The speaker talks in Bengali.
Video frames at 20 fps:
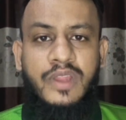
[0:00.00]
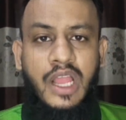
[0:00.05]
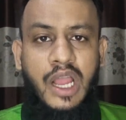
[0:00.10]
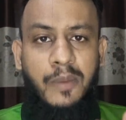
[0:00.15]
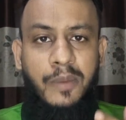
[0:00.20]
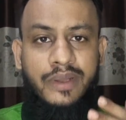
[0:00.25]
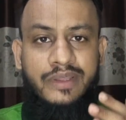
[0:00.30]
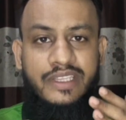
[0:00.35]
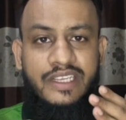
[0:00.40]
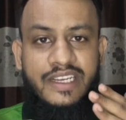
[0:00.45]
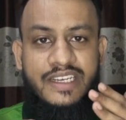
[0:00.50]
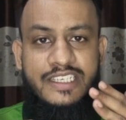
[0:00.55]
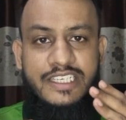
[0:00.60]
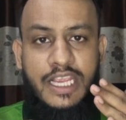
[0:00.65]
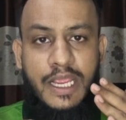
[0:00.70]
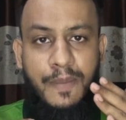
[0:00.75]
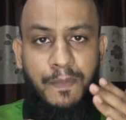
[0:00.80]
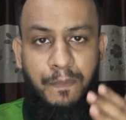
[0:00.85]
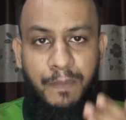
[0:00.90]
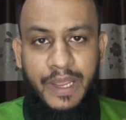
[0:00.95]
আমাদের যে
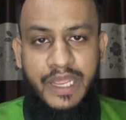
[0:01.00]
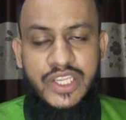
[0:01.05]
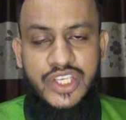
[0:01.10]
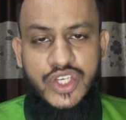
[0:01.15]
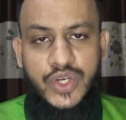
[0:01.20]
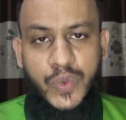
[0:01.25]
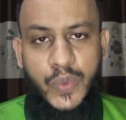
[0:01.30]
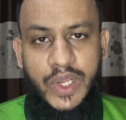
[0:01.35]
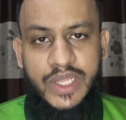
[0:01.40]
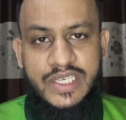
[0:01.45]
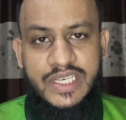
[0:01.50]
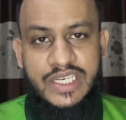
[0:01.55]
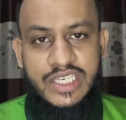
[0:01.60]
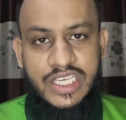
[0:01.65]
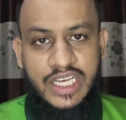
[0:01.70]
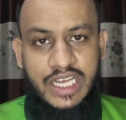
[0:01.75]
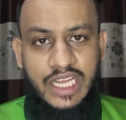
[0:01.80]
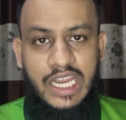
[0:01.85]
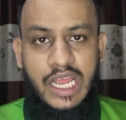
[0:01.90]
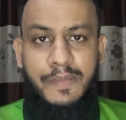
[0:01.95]
বেঞ্চ রয়েছে
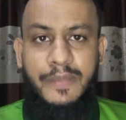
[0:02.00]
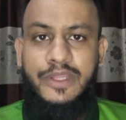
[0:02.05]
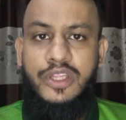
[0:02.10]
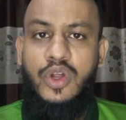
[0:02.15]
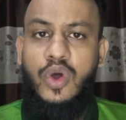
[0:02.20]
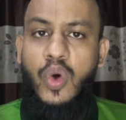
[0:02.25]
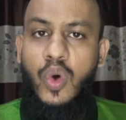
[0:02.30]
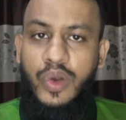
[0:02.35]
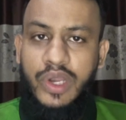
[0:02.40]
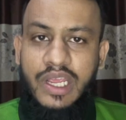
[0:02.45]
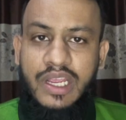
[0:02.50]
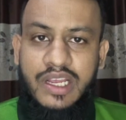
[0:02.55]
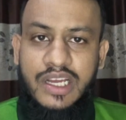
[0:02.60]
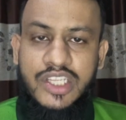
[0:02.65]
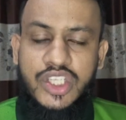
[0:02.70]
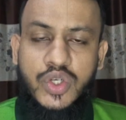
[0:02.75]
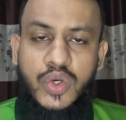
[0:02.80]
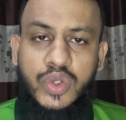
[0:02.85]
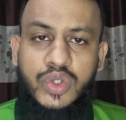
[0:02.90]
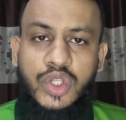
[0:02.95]
সেখানে আমাদের অনেক কাজ
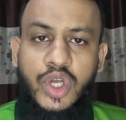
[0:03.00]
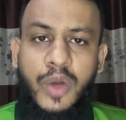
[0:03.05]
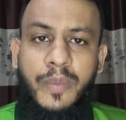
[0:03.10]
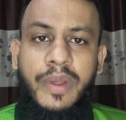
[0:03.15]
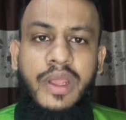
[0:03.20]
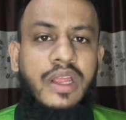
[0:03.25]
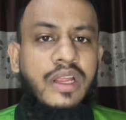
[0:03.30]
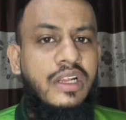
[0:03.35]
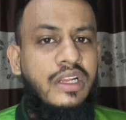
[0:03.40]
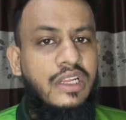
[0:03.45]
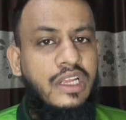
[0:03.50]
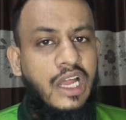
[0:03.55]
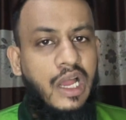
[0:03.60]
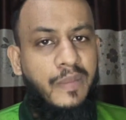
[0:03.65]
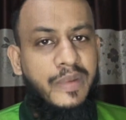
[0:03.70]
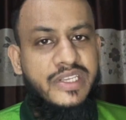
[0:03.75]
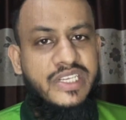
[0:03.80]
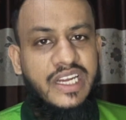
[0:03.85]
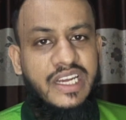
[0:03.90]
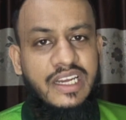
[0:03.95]
করতে হবে
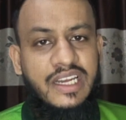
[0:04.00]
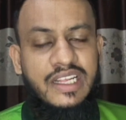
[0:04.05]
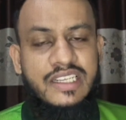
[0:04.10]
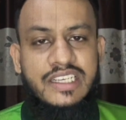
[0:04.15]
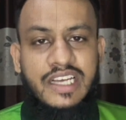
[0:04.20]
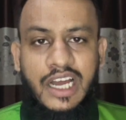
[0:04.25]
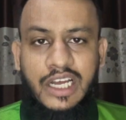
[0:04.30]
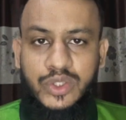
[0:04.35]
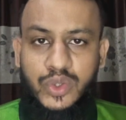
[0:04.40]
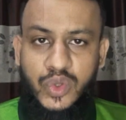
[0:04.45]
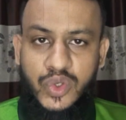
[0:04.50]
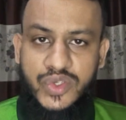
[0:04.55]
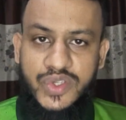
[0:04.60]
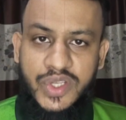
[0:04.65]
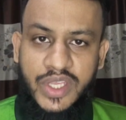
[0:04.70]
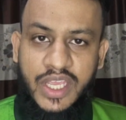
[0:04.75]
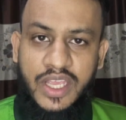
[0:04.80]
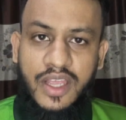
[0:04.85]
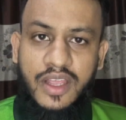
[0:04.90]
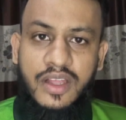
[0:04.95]
আমি জানি না যে হাতুরু
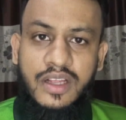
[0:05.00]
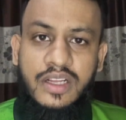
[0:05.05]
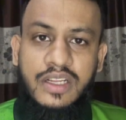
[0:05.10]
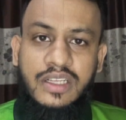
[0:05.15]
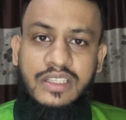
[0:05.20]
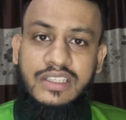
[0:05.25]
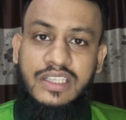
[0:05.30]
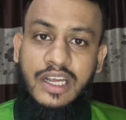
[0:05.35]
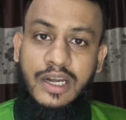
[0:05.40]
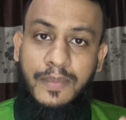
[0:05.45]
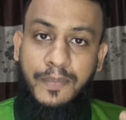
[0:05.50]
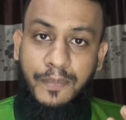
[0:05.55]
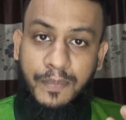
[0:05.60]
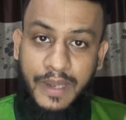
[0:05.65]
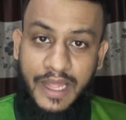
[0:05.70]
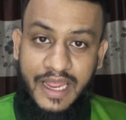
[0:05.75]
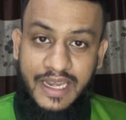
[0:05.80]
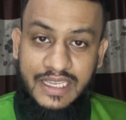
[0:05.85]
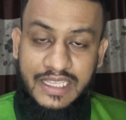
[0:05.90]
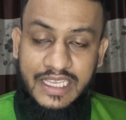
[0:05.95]
সিংহে তার
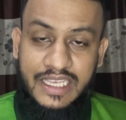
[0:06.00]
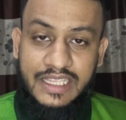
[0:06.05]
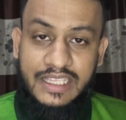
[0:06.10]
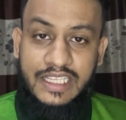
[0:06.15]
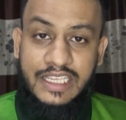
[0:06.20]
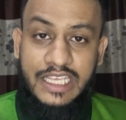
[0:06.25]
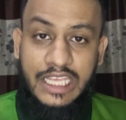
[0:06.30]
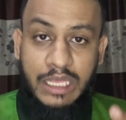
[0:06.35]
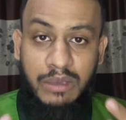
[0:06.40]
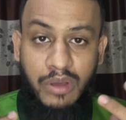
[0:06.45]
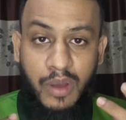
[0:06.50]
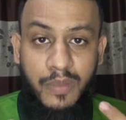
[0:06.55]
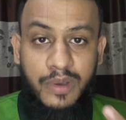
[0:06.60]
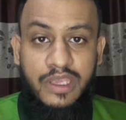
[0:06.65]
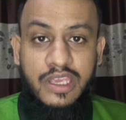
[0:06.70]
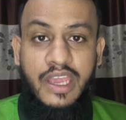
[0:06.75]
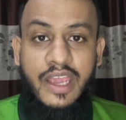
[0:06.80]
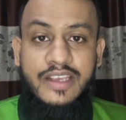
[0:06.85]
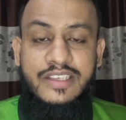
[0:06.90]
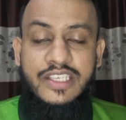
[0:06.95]
প্ল্যান কি তিনি কিভাবে
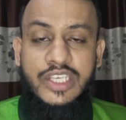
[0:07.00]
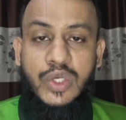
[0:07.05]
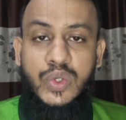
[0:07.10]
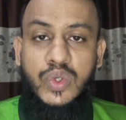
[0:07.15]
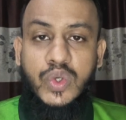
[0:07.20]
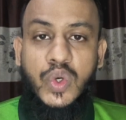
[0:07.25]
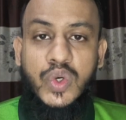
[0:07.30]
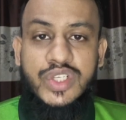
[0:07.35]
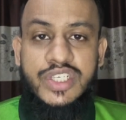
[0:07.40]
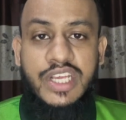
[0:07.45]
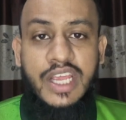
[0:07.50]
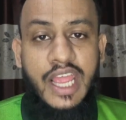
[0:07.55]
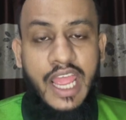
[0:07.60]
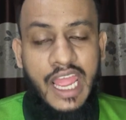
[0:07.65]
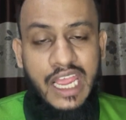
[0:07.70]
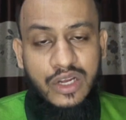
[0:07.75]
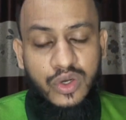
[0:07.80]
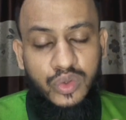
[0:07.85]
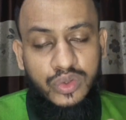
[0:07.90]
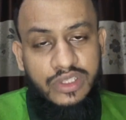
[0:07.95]
কি এক্সিকিউট করছে
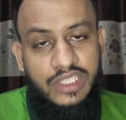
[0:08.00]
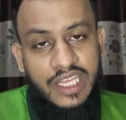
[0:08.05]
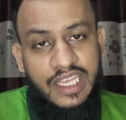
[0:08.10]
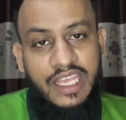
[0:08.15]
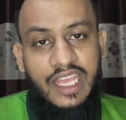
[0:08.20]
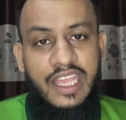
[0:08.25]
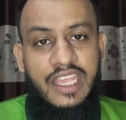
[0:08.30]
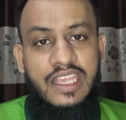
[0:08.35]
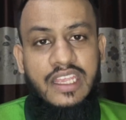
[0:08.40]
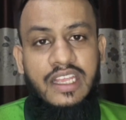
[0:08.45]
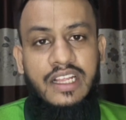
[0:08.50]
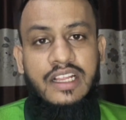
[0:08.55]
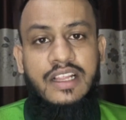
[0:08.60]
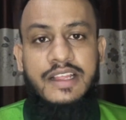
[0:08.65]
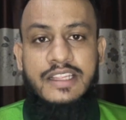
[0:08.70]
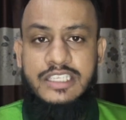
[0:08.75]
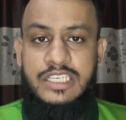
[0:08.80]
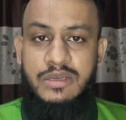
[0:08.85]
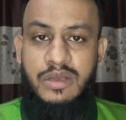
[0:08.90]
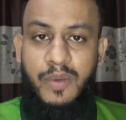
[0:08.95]
এখন থেকেই
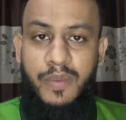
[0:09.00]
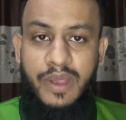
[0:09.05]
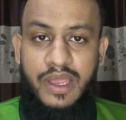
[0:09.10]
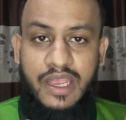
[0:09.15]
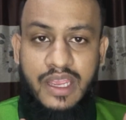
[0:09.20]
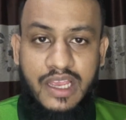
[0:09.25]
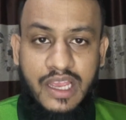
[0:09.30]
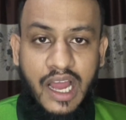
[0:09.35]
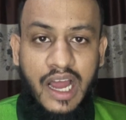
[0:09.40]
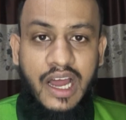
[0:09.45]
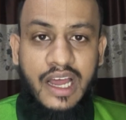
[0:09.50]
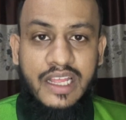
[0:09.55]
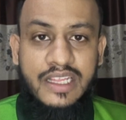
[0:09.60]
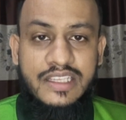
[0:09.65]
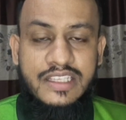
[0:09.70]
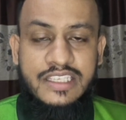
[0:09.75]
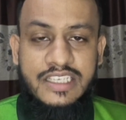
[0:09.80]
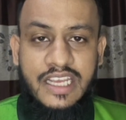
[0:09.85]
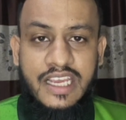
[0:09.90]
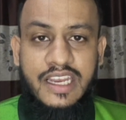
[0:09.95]
যেভাবে গা
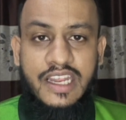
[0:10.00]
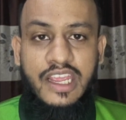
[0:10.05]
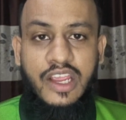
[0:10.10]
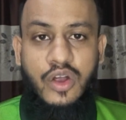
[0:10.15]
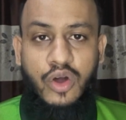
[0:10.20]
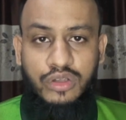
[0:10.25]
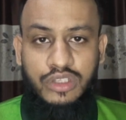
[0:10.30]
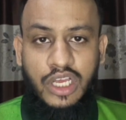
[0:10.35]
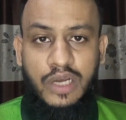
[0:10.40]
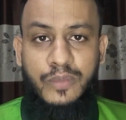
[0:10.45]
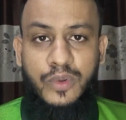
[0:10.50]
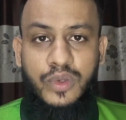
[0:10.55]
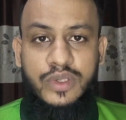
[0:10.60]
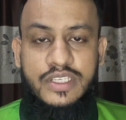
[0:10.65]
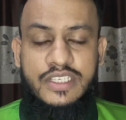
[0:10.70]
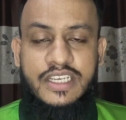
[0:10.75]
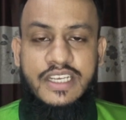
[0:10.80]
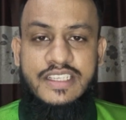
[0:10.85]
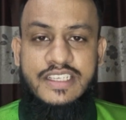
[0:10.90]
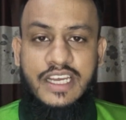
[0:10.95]
ছেড়ে কথা
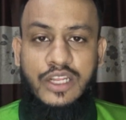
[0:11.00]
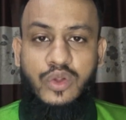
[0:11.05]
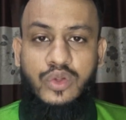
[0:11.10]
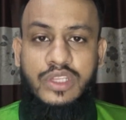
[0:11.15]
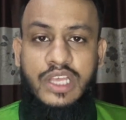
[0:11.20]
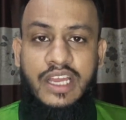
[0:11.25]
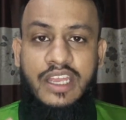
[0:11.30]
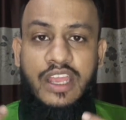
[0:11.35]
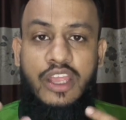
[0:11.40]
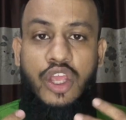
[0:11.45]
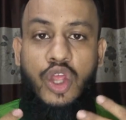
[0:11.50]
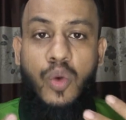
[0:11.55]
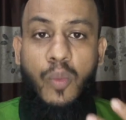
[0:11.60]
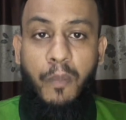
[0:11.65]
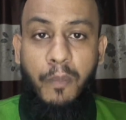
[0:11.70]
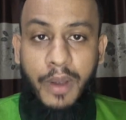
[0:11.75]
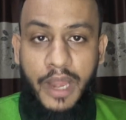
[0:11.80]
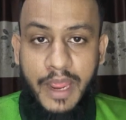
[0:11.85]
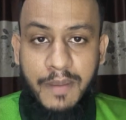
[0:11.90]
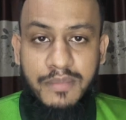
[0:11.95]
বলছে যেন তাকে কেউ
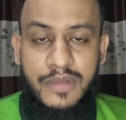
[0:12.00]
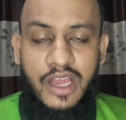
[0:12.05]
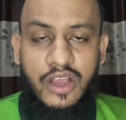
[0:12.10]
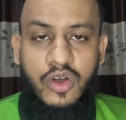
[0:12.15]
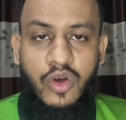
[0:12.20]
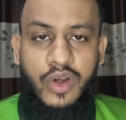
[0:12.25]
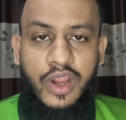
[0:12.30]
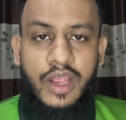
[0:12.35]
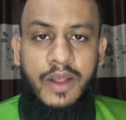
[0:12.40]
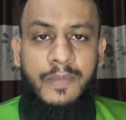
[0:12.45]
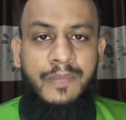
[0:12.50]
ব্লেম না করে